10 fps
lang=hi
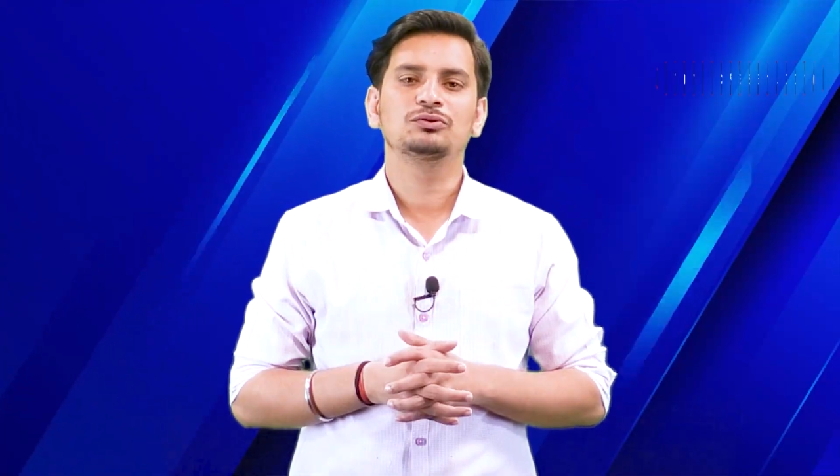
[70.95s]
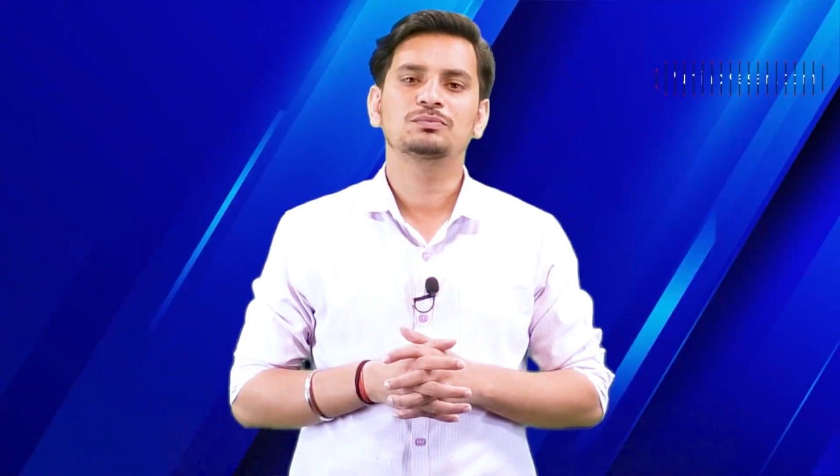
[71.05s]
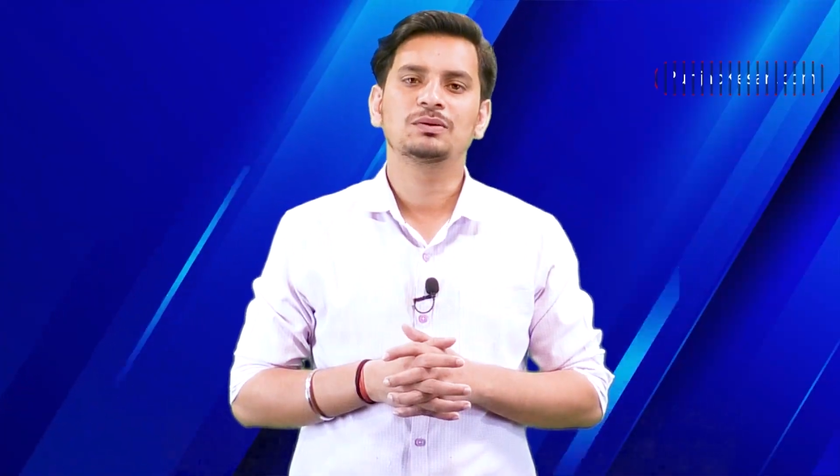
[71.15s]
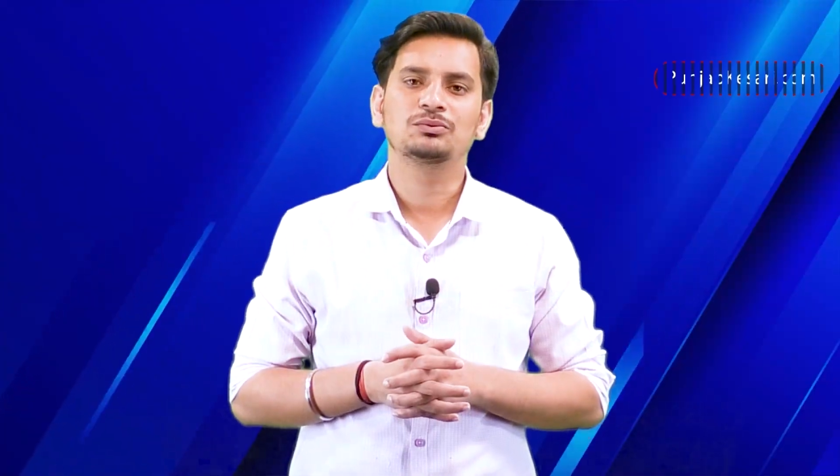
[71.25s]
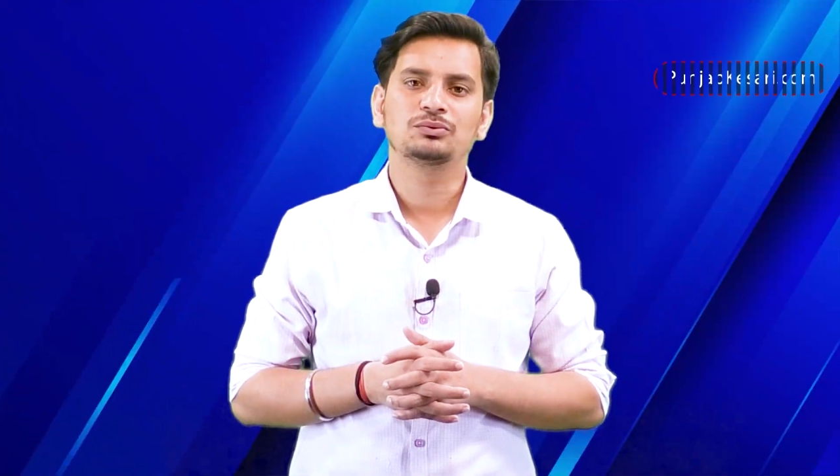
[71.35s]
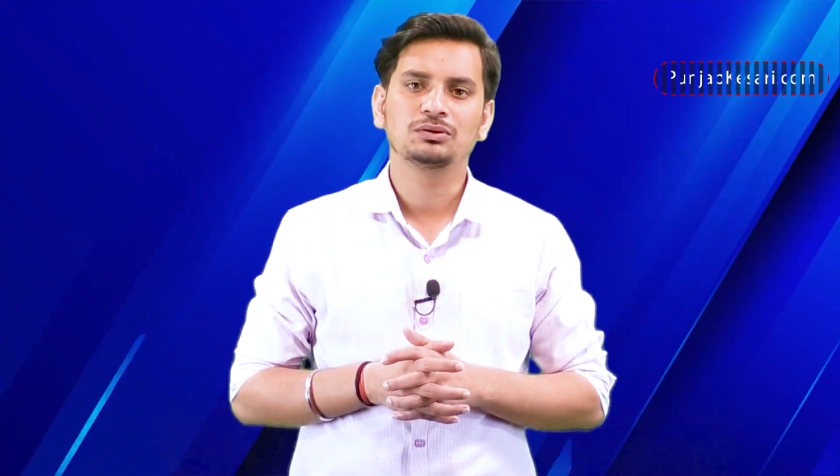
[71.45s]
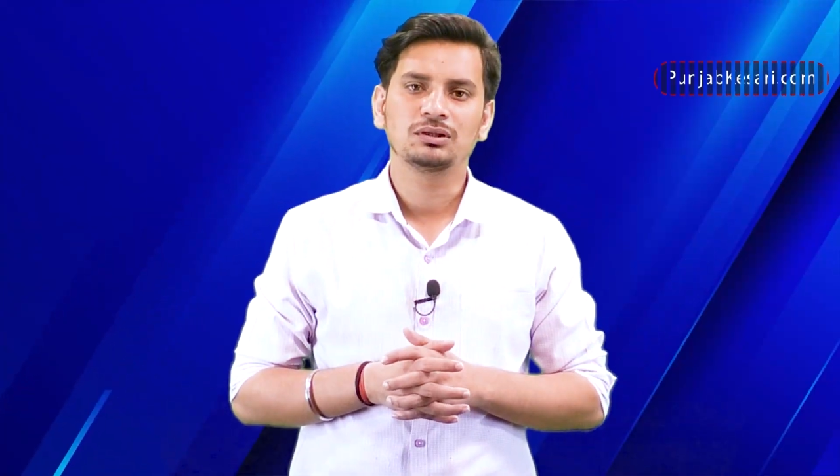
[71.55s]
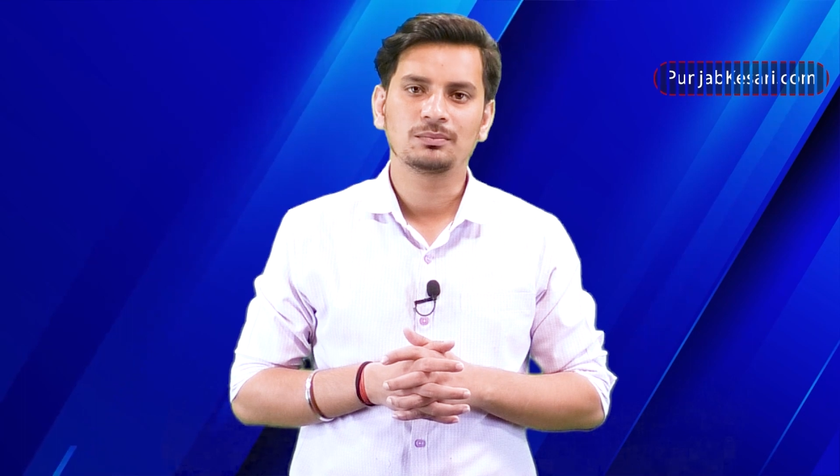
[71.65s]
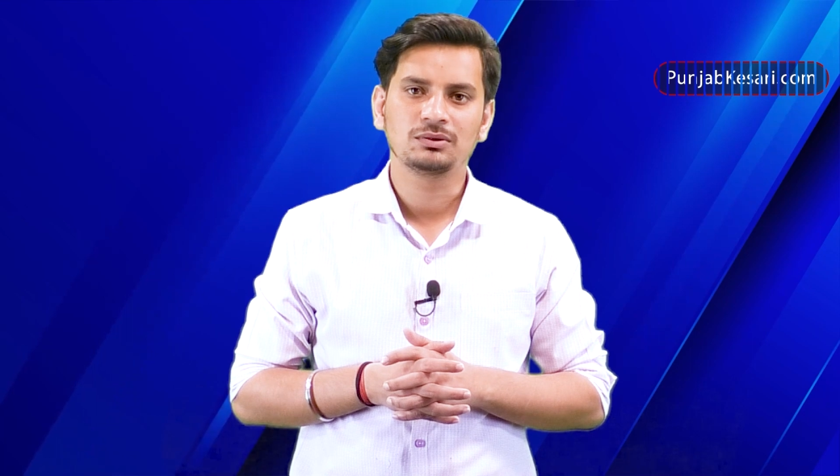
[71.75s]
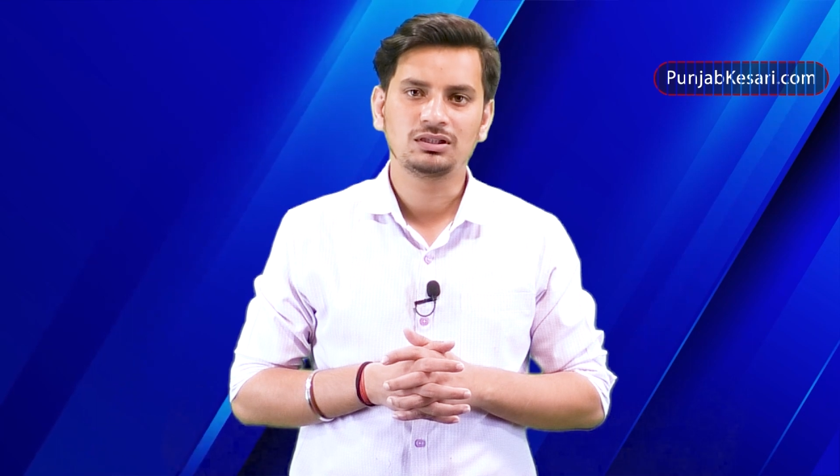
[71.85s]
उस पर उन्होंने
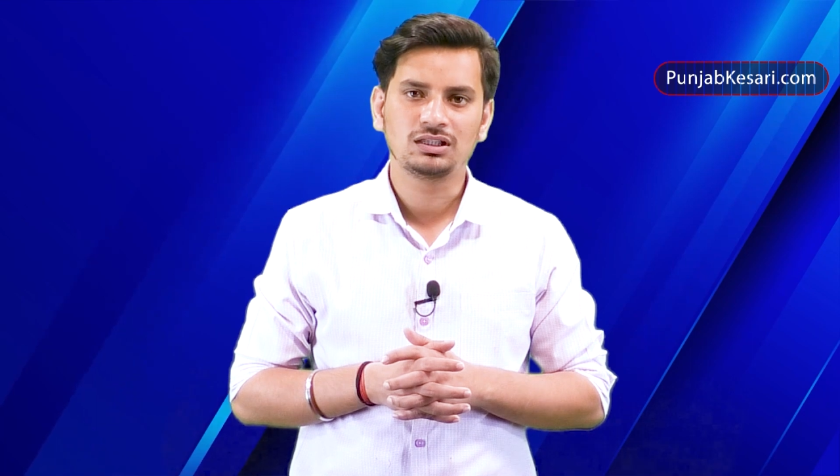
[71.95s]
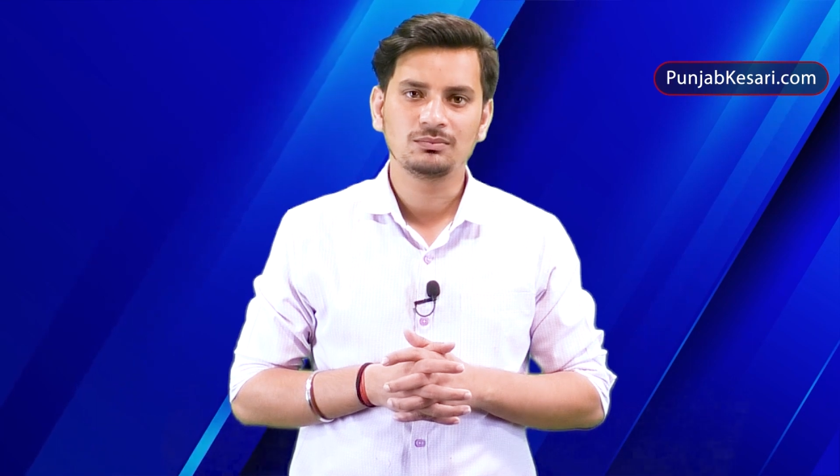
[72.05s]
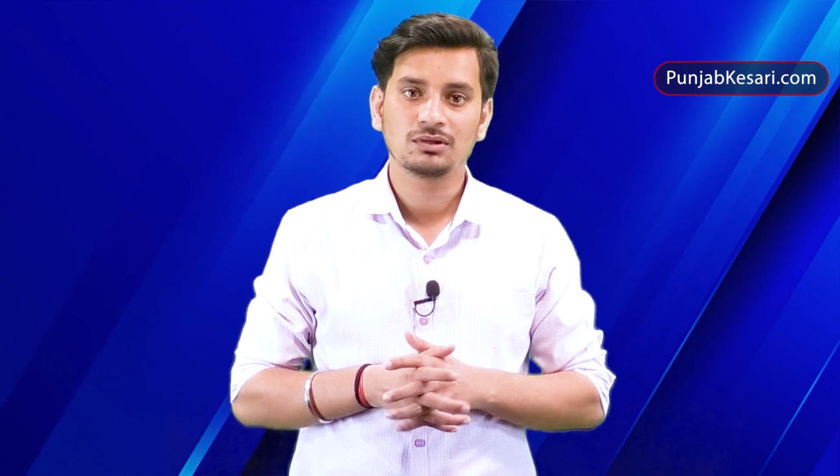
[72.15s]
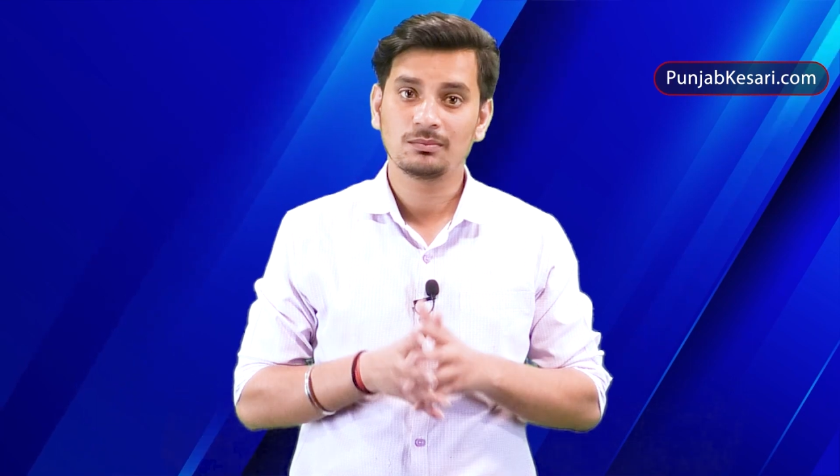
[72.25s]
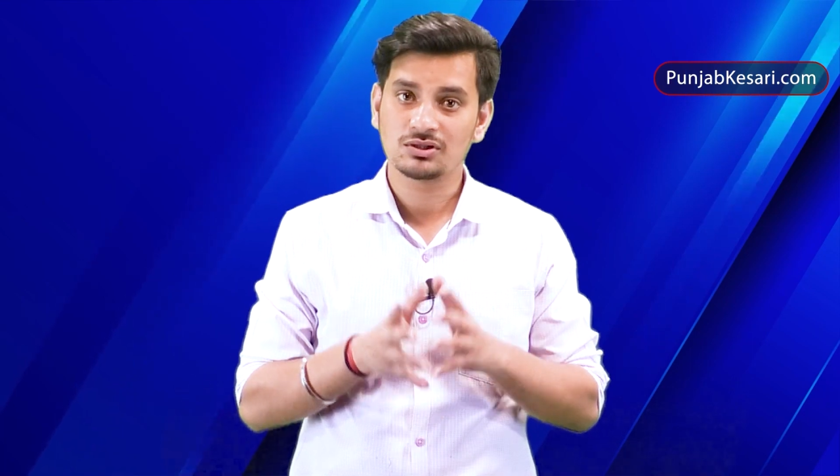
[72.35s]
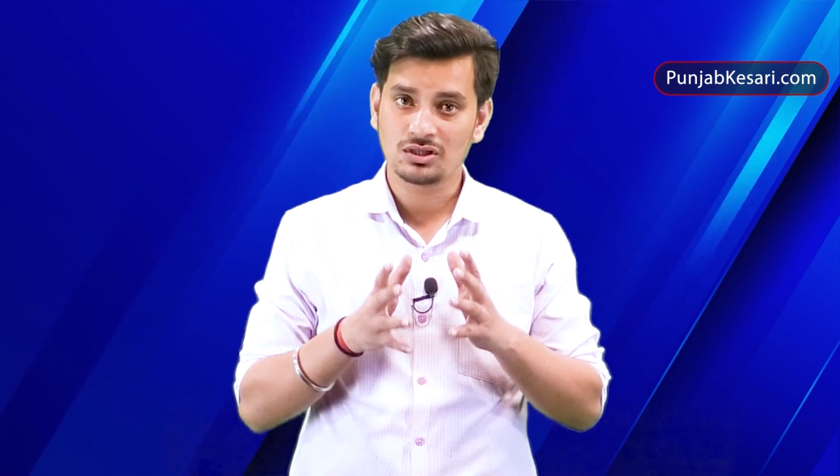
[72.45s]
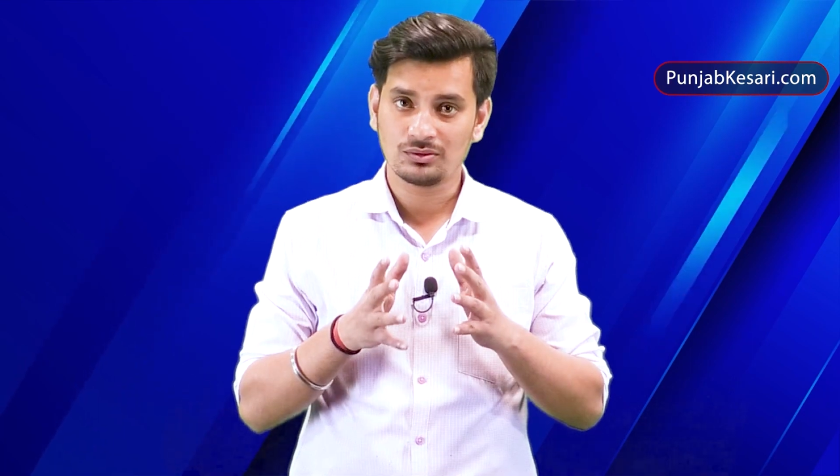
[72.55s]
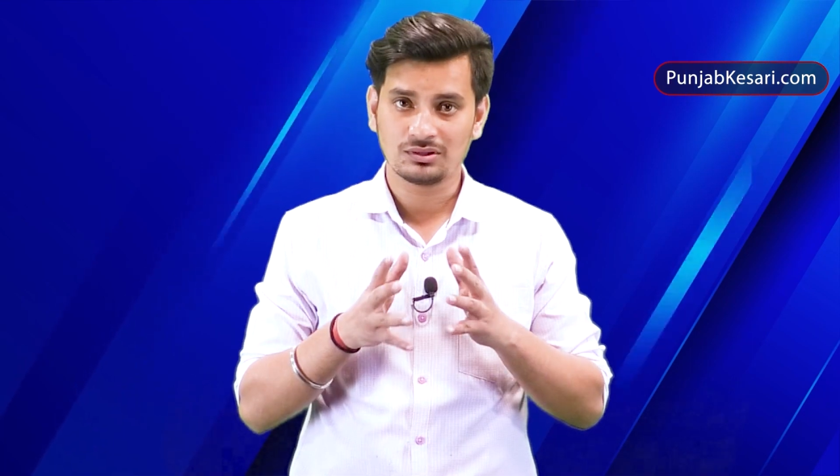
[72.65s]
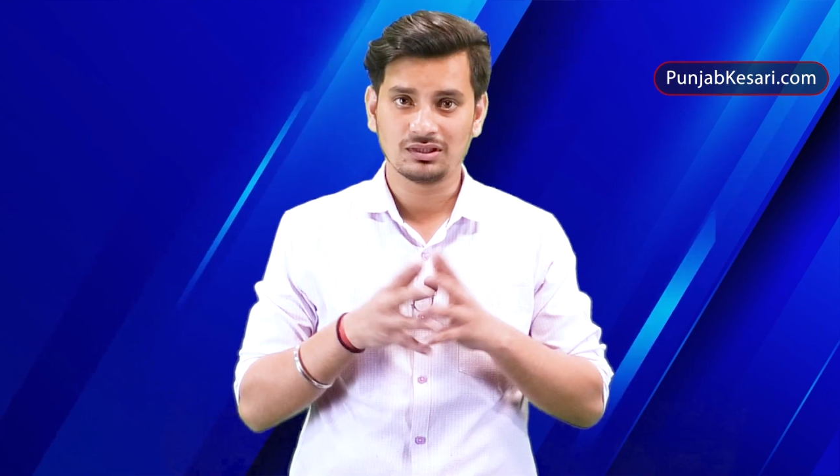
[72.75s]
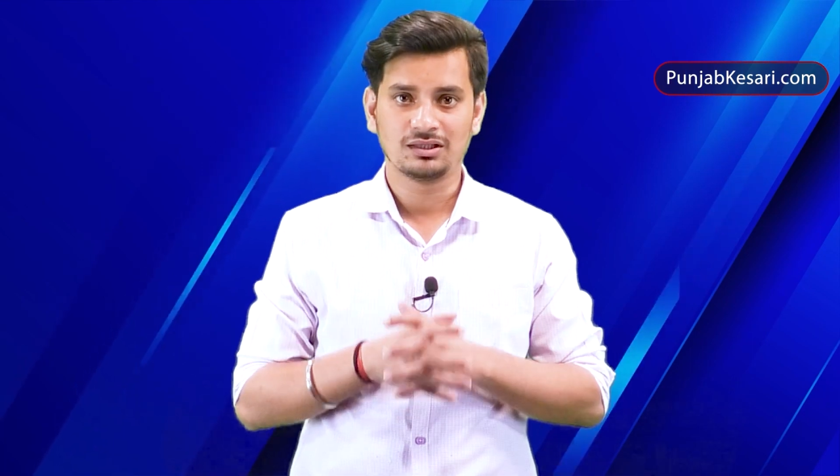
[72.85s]
अपनी टीम का
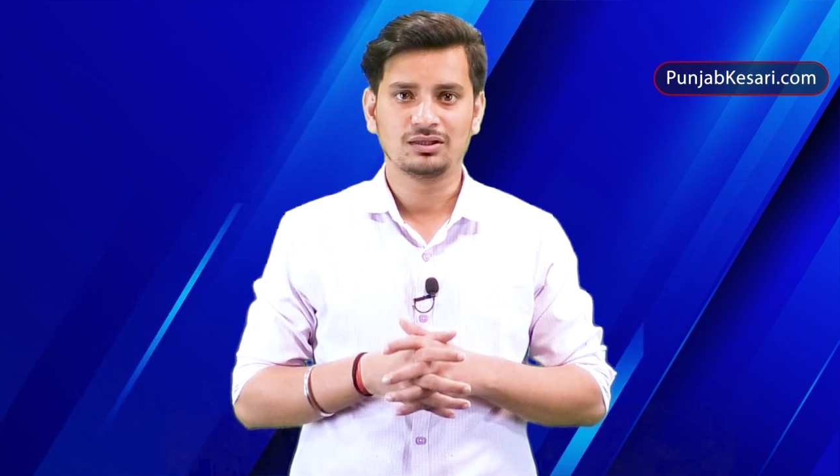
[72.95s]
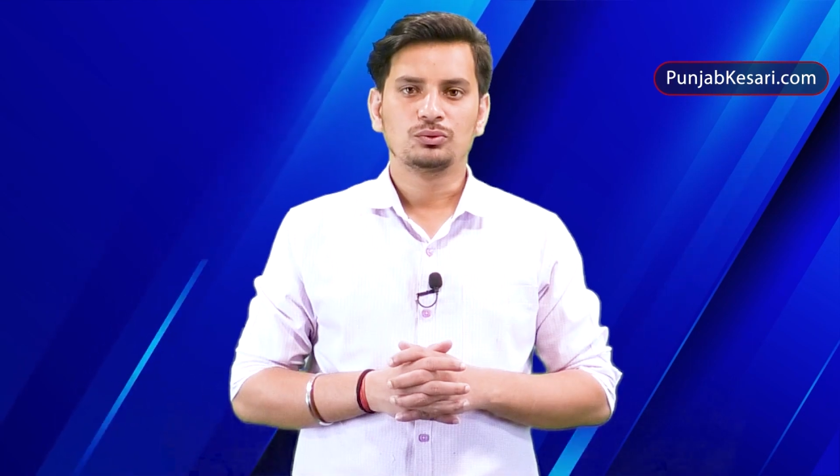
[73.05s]
बचाव किया है